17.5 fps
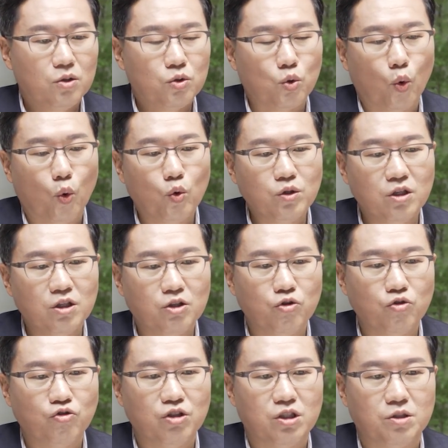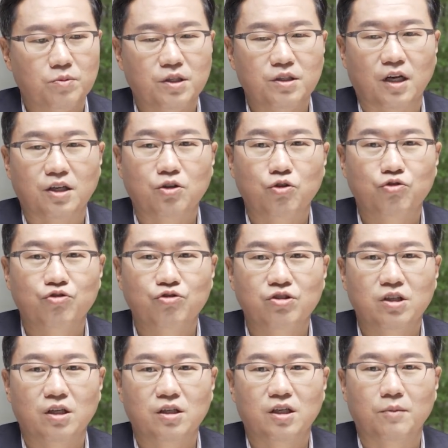돈을 들고 있으면 나 이거
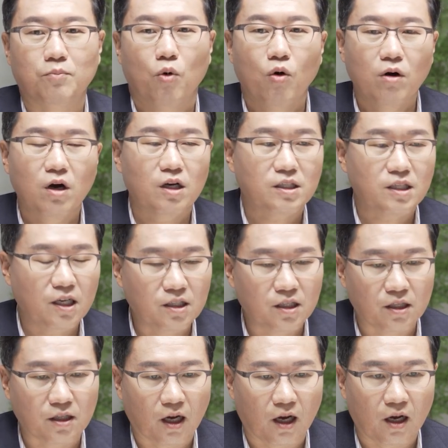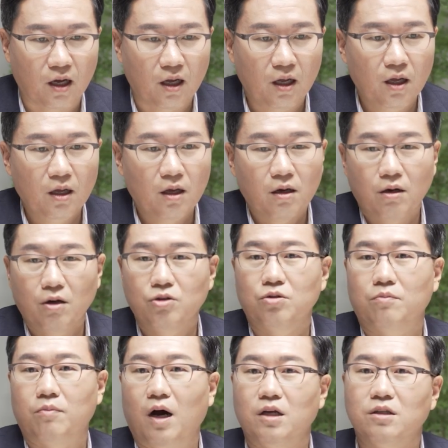휴지되니까 뭔가 사야 된다. 그쵸, 그렇죠, 그쵸. 그렇죠.
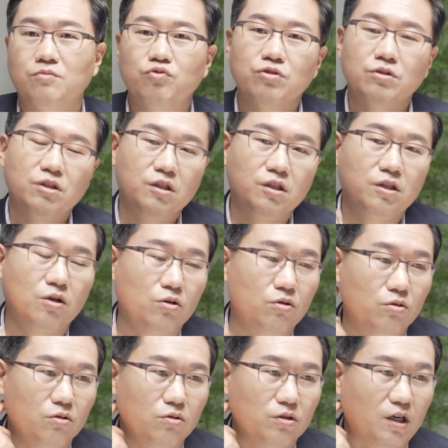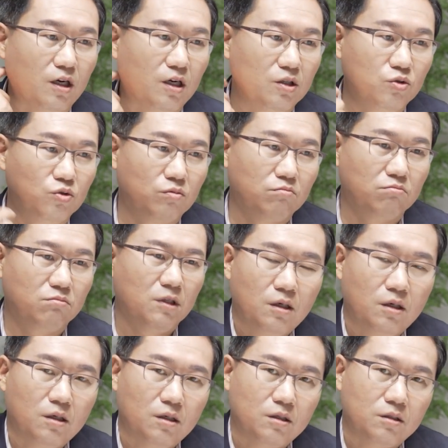그래서 많은 분들이 이걸로 약간 좀
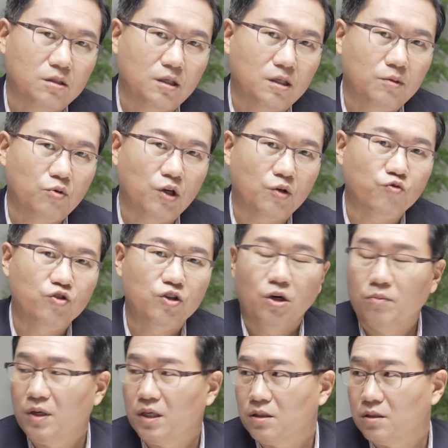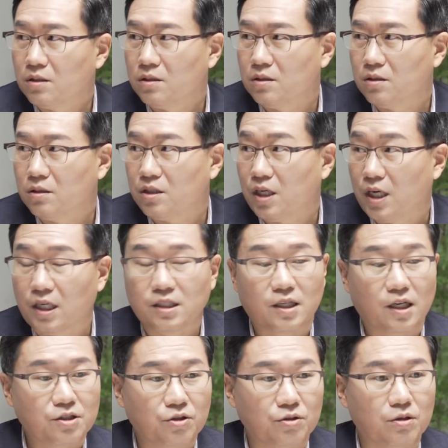어, 제가 보기엔 위험한
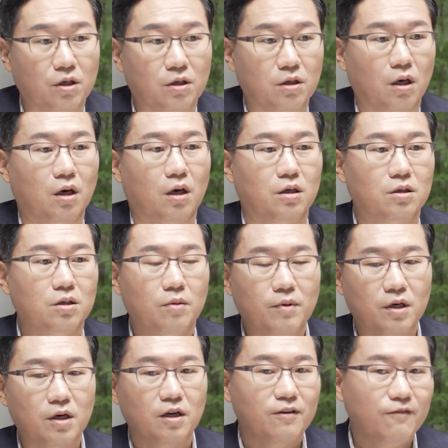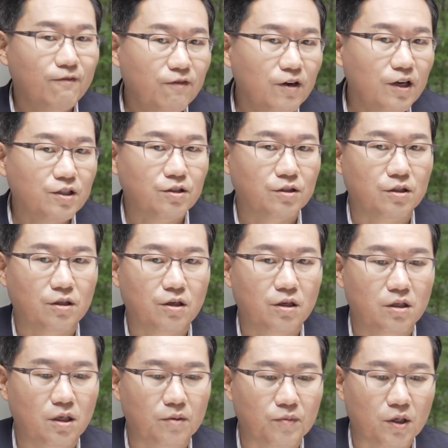제안을 하셨는데 야 이거 봐라 인플레이션
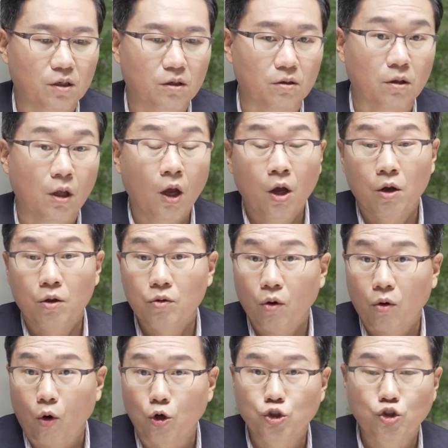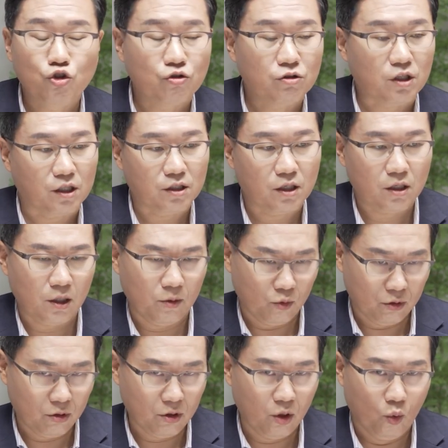이렇게 되면 음. 너 건축 자재값
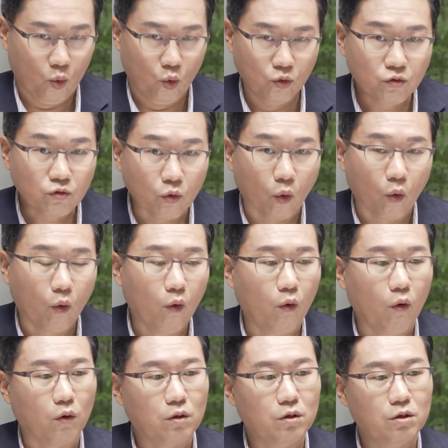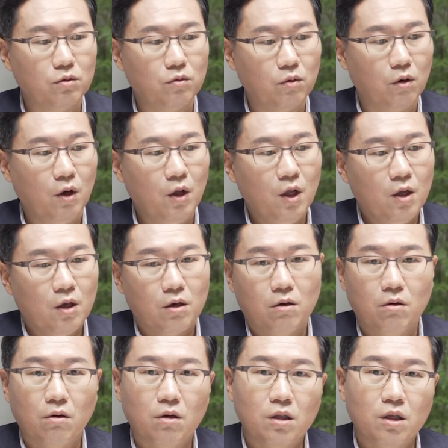뭐 이렇게 오르고 음. 그리고
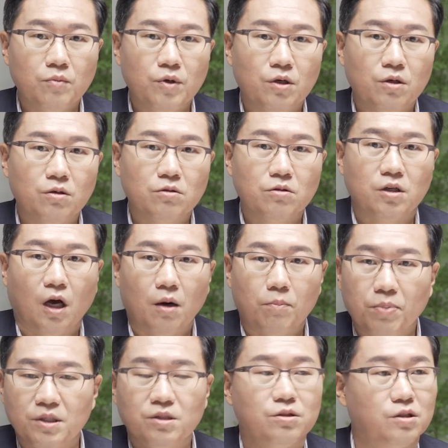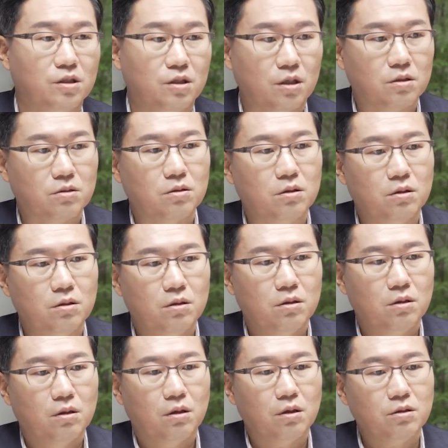그렇게 되면 야, 아파트 짓겠어? 음.
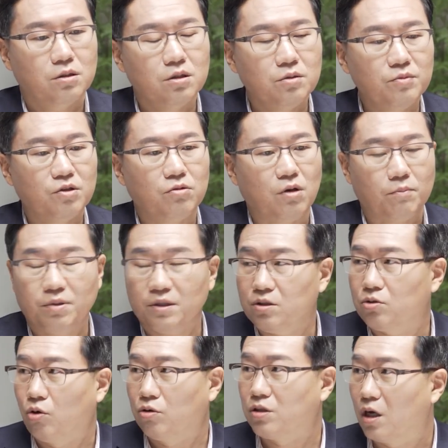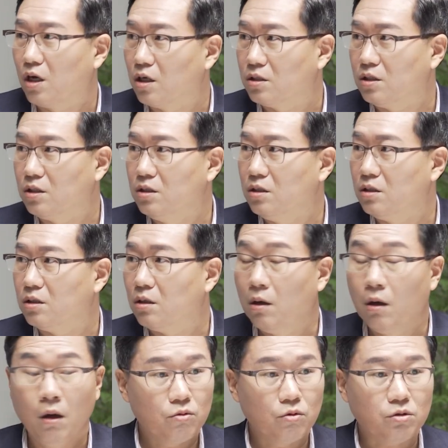그러 그러니까 지금이라도 아파트 더 사야지.
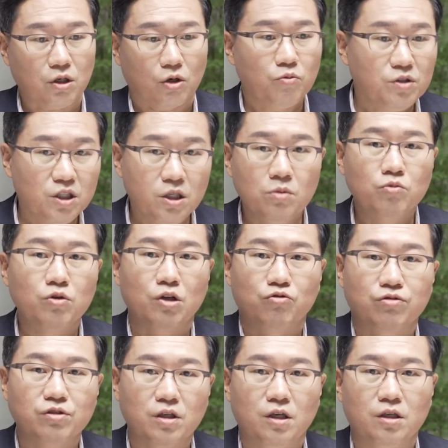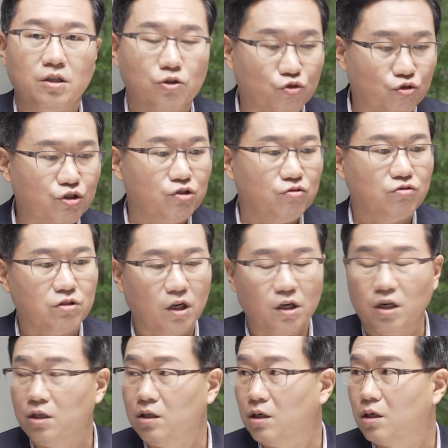너 자꾸 실물에 투자해야 돼 주식
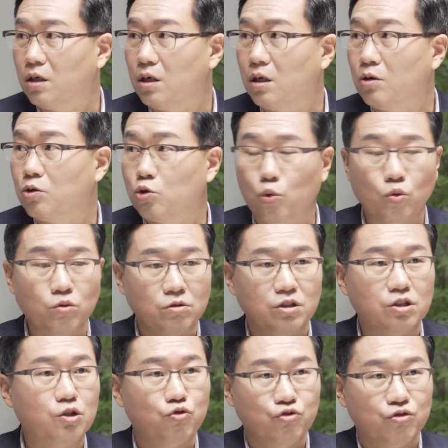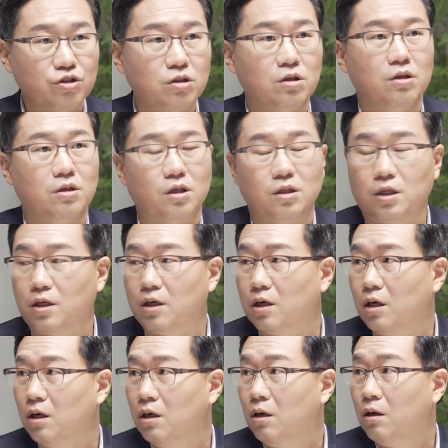투자하라니까 음. 돈은 이제
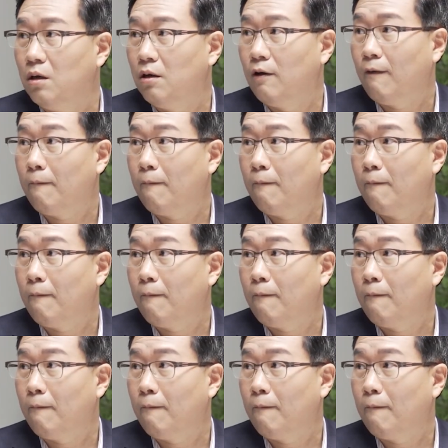휴지된다니까. 네.